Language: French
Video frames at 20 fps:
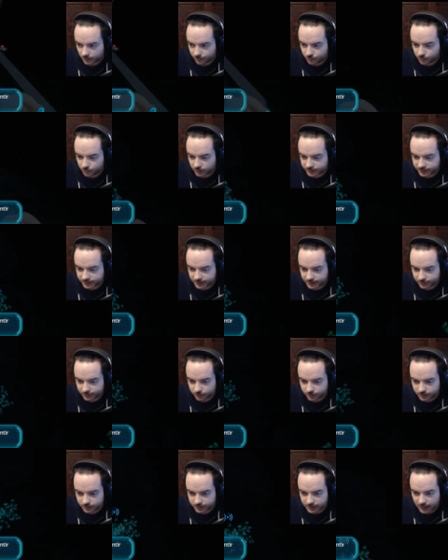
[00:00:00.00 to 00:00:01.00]
Plus assez
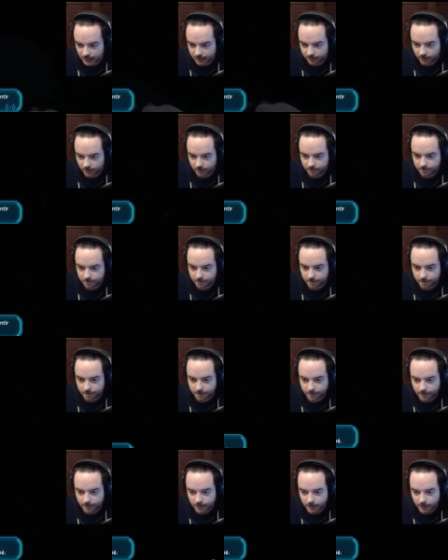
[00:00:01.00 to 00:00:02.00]
de titane
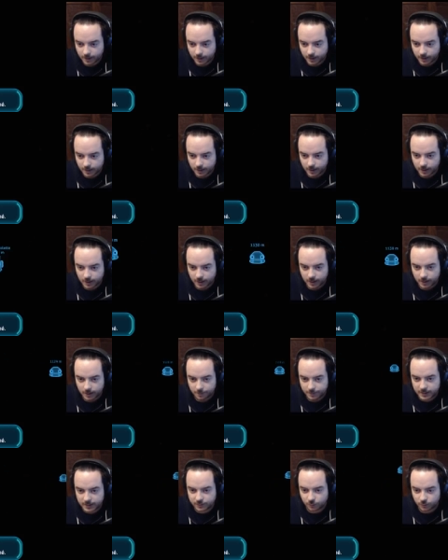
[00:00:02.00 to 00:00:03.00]

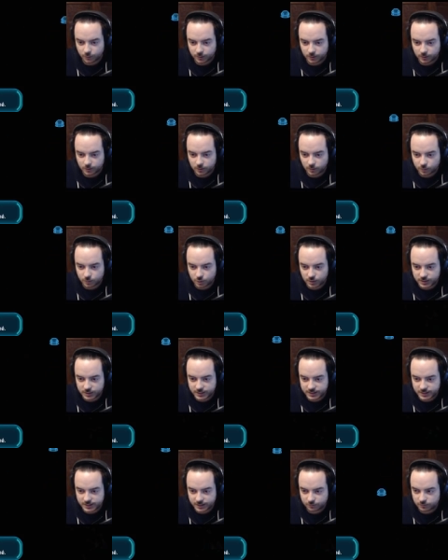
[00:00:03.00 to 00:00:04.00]
Mais donc, comme je le
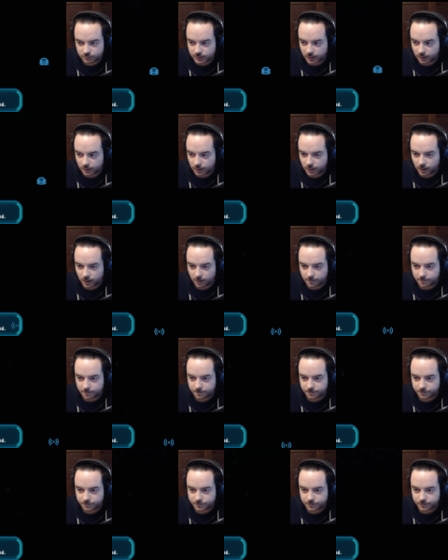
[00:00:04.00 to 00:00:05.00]
disais tout à l'heure,
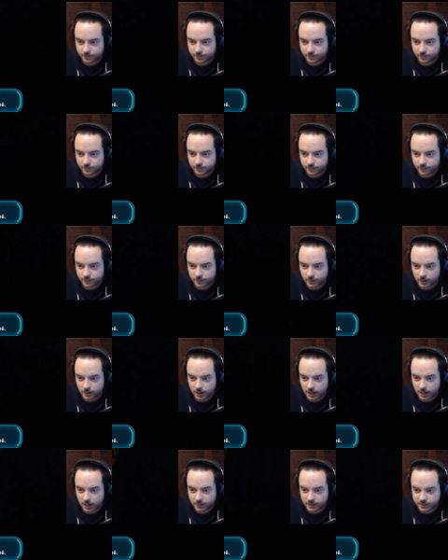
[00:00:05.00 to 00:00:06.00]

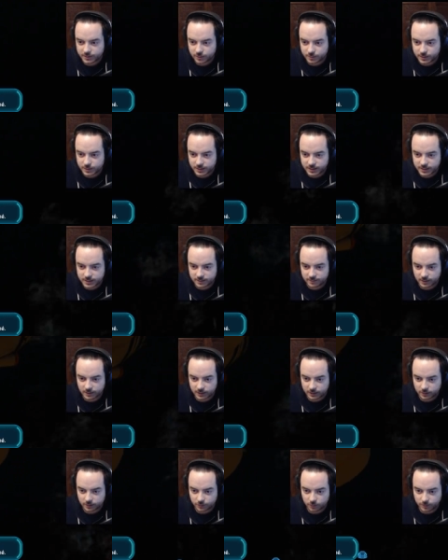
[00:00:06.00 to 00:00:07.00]
un des objectifs va
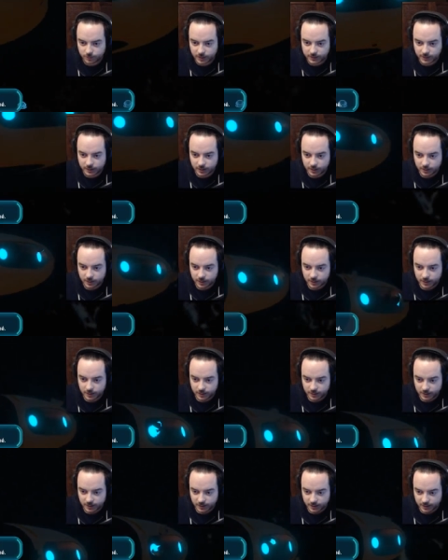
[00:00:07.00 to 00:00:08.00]
être de mettre...
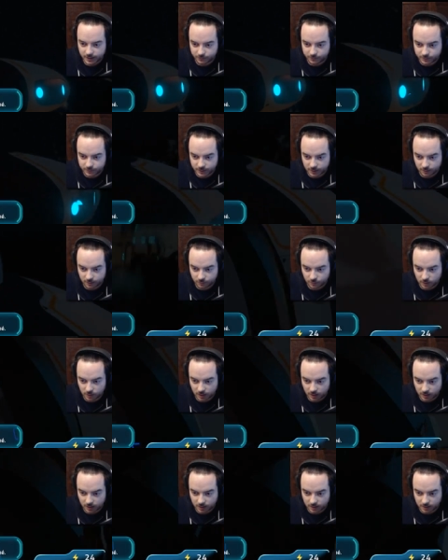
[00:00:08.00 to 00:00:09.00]
Vous allez le
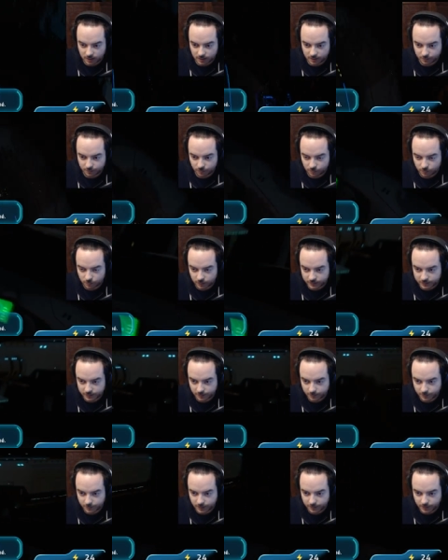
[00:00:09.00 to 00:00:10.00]
voir pourquoi ça
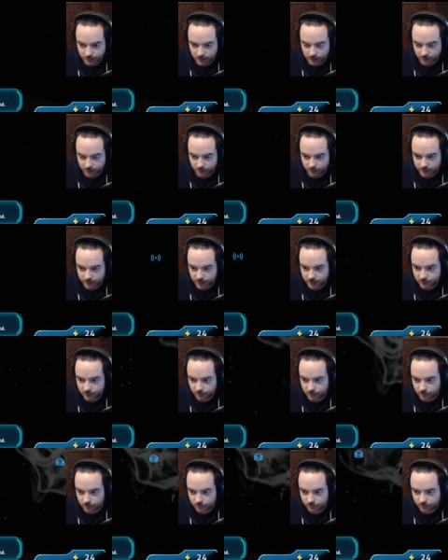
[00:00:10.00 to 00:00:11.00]
me plaît pas dans quelques
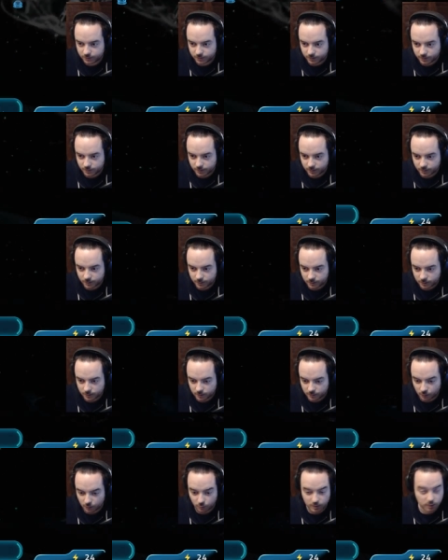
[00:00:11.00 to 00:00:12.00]
minutes.
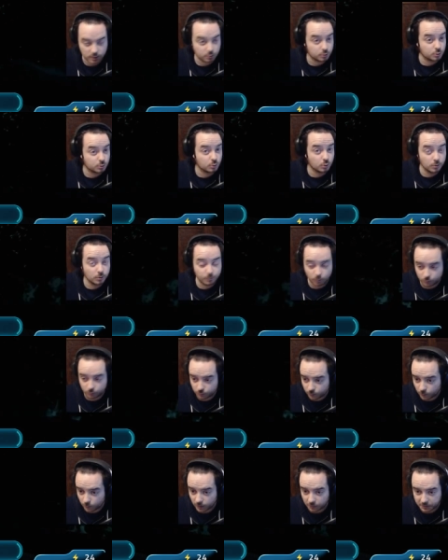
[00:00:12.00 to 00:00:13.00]
Enfin, dans quelques secondes pour vous,
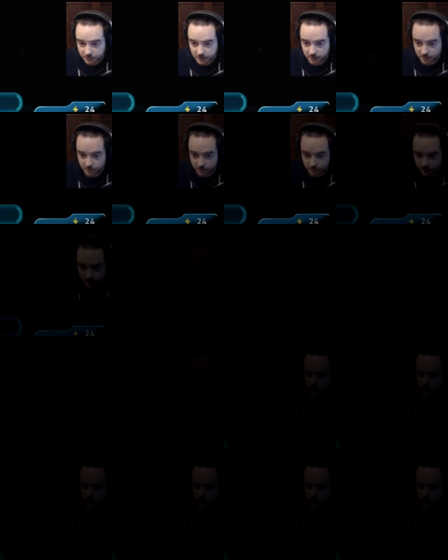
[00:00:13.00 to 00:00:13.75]
pour moi dans quelques minutes.